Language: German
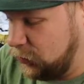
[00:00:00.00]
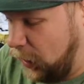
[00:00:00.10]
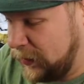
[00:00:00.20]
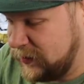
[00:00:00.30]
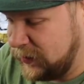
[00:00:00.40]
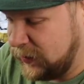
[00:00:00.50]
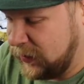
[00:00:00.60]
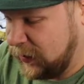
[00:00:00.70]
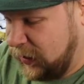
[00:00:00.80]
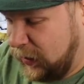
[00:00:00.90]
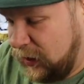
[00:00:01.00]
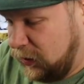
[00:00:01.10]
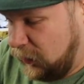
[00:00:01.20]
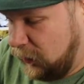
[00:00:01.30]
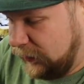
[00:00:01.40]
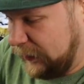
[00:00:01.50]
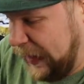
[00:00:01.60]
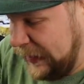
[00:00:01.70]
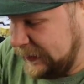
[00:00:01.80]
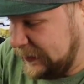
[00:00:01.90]
Gott.
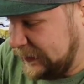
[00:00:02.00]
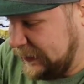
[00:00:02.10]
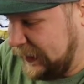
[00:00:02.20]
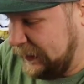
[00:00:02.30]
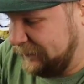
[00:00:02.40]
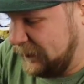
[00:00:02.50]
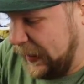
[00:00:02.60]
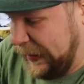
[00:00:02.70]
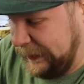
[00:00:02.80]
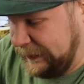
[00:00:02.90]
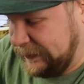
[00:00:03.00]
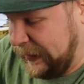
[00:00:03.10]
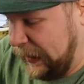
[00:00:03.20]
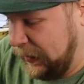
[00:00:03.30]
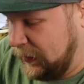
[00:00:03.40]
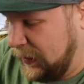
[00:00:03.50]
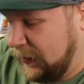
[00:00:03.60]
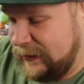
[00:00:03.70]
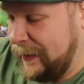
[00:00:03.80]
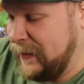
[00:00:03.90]
Gleich Sleeven, Alter.
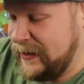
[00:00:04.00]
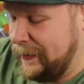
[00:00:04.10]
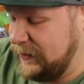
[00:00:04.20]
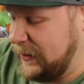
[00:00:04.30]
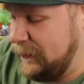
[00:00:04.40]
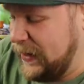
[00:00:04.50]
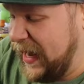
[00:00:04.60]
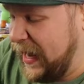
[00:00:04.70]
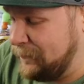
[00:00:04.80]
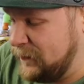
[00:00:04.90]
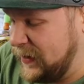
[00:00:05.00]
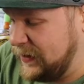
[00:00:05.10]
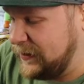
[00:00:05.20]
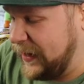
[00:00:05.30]
Damit habe ich im Leben nicht